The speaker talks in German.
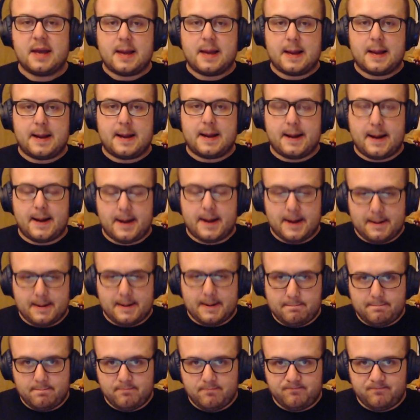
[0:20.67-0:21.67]

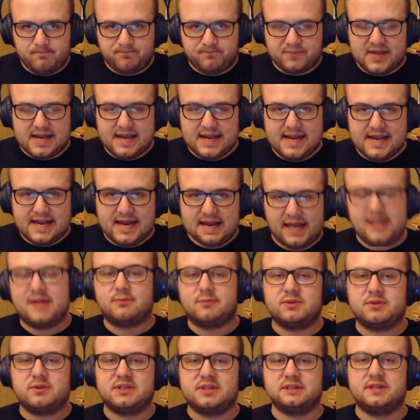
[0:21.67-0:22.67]
Ähm, leider
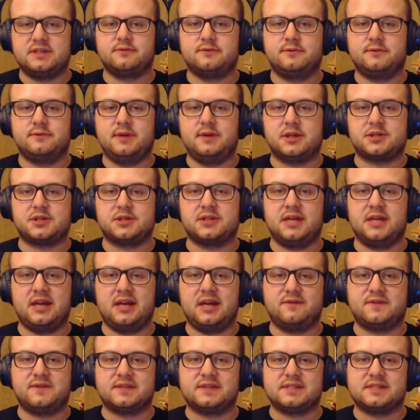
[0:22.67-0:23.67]
muss ich diese Reaction
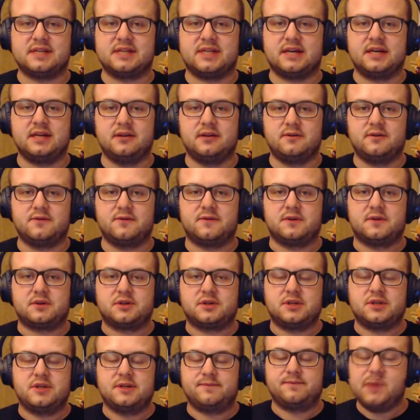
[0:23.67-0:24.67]
etwas nach hinten
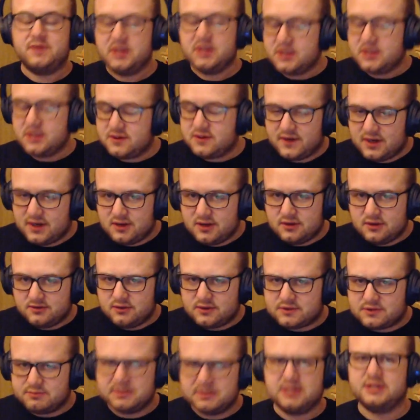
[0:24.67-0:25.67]
verschieben. Nicht, weil
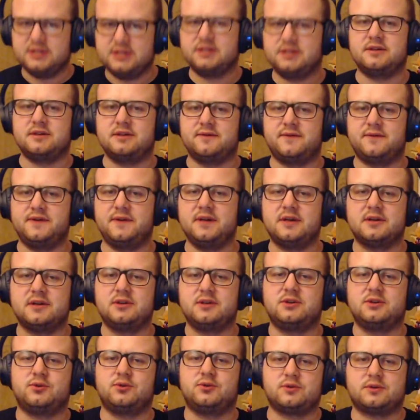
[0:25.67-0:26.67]
es mir nicht in den
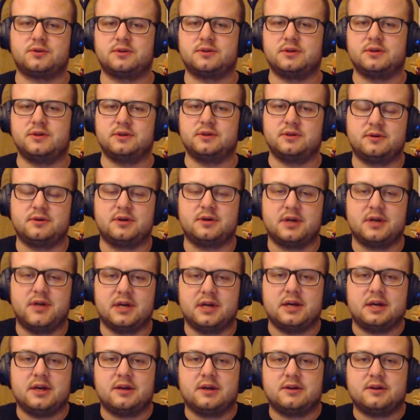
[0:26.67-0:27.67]
Fingern juckt, äh,
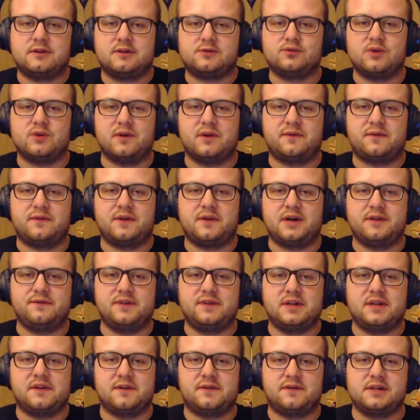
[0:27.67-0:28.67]
zu erfahren,
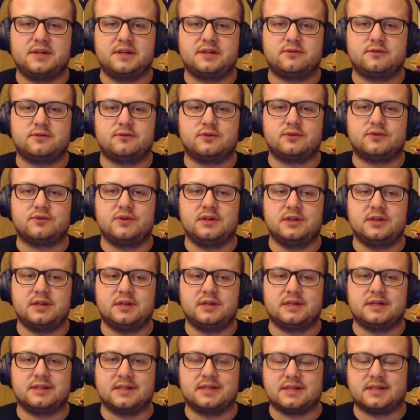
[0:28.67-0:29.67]
wie der Fall denn nun zu Ende
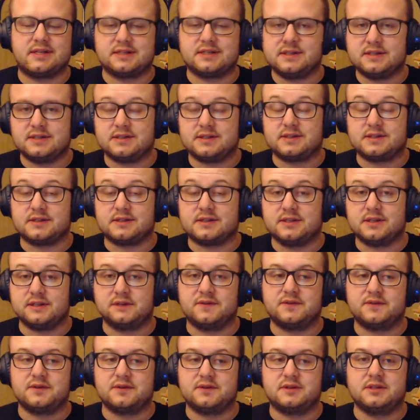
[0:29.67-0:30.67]
geht, das ist es
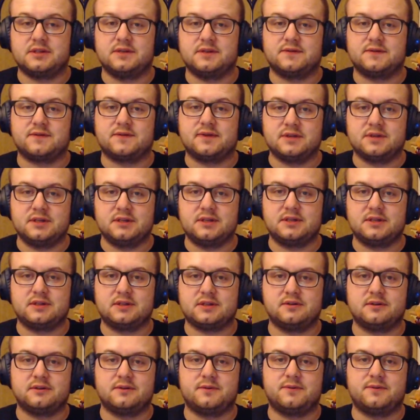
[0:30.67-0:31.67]
definitiv
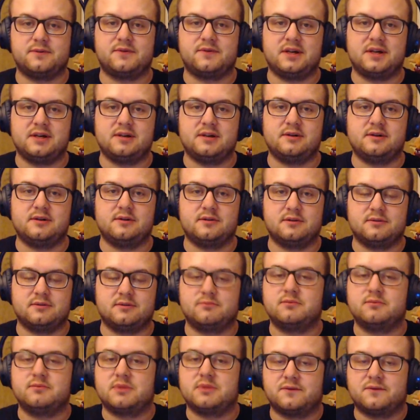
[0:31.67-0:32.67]
nicht, äh, weil
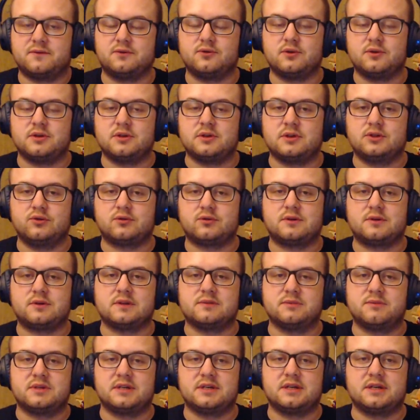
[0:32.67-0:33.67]
natürlich juckt
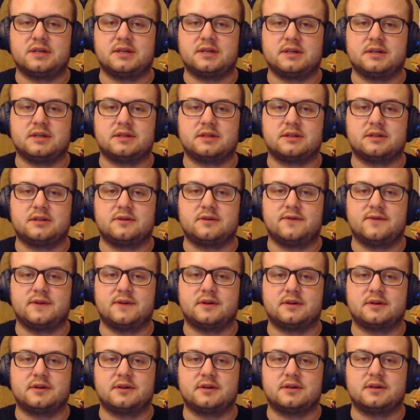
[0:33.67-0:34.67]
es mich regelrecht in den
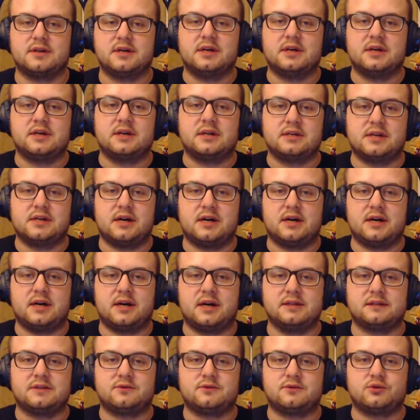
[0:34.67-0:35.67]
Fingern, da
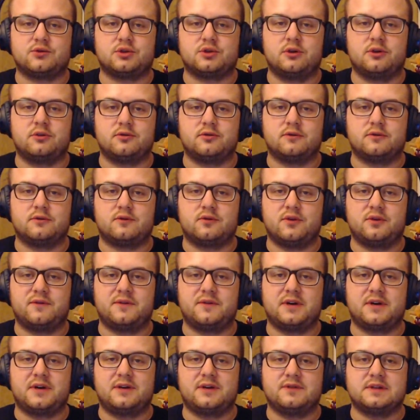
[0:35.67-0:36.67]
reinzuschauen und zu
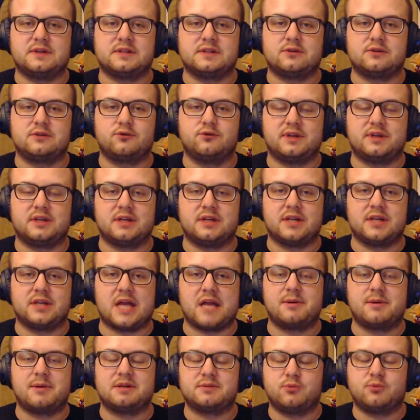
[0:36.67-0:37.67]
erfahren, wie es denn nun weitergeht.
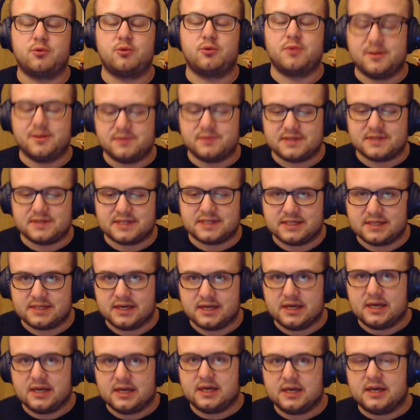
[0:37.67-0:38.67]
Aber das Problem ist halt,
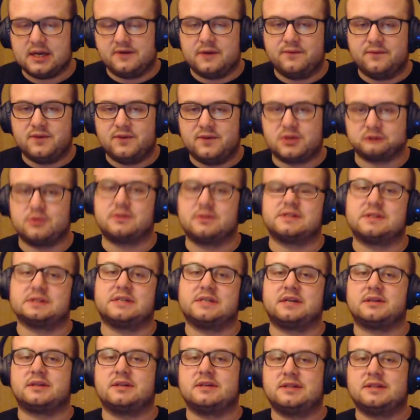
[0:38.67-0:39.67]
wie ich schon
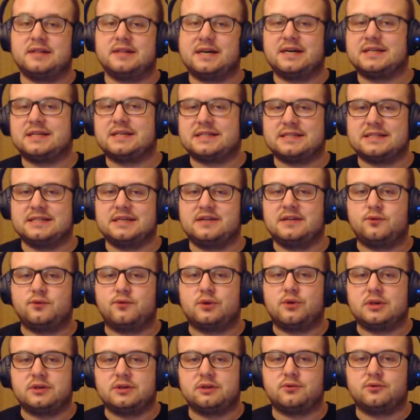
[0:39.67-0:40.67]
sagte, da das Ding
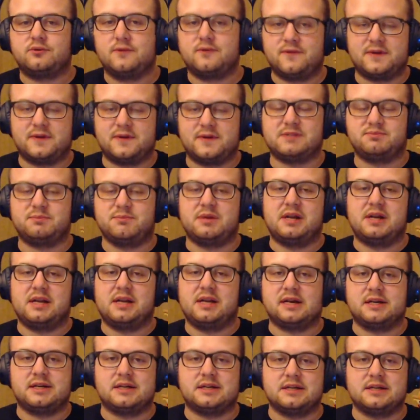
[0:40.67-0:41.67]
wirklich unfassbar
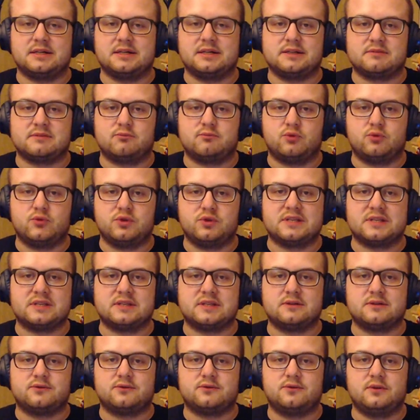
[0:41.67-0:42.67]
lang ist, muss
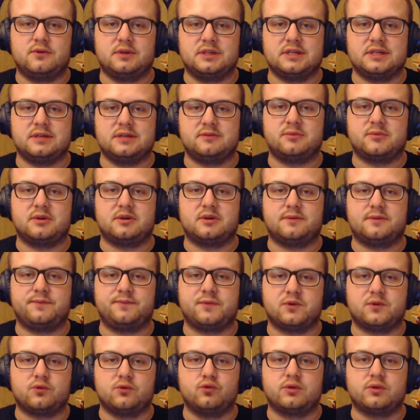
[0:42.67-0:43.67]
das natürlich immer
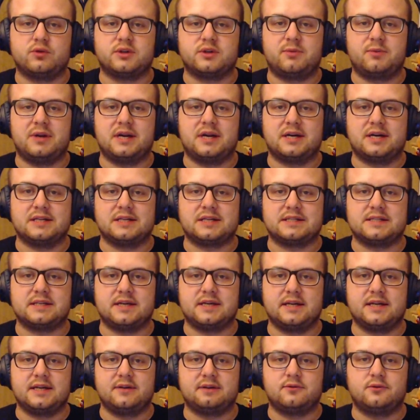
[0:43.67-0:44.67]
gut geplant
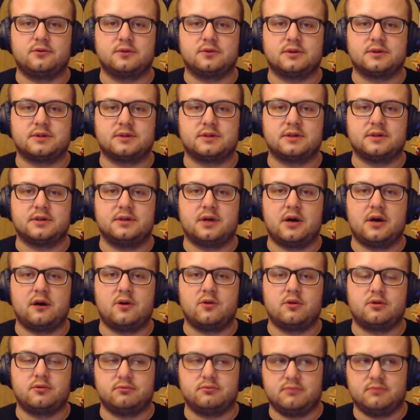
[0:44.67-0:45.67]
sein und äh,
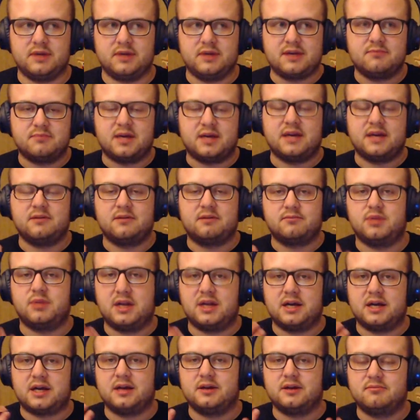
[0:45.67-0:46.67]
auch in meinen,
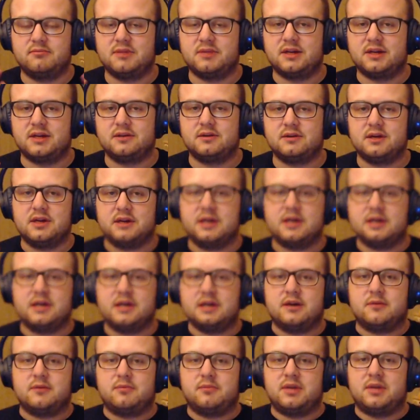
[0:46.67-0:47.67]
Pla in meinen
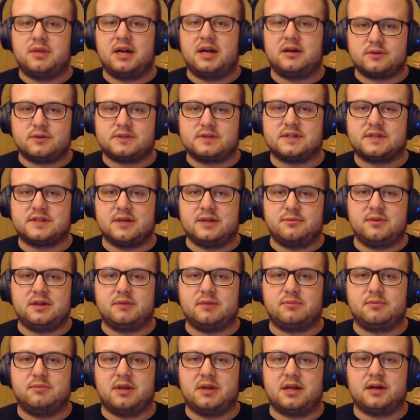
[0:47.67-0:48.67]

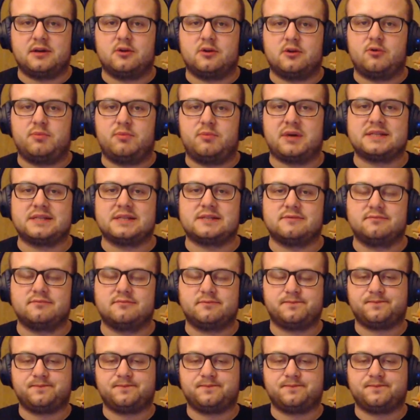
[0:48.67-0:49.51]
Planungsterminplan auch passen.